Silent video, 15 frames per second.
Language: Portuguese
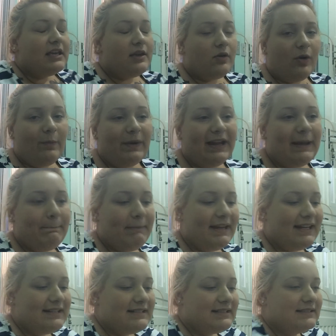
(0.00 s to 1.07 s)
E eu comprei
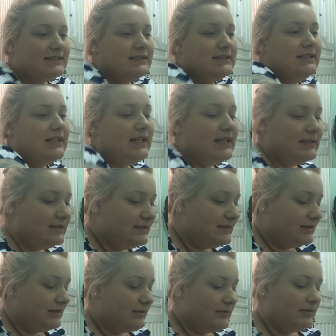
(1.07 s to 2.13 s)
apenas
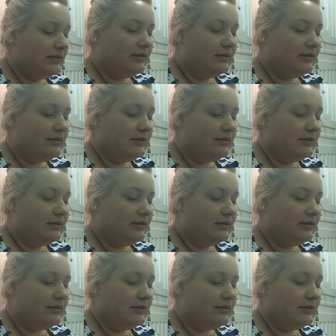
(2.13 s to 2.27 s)
três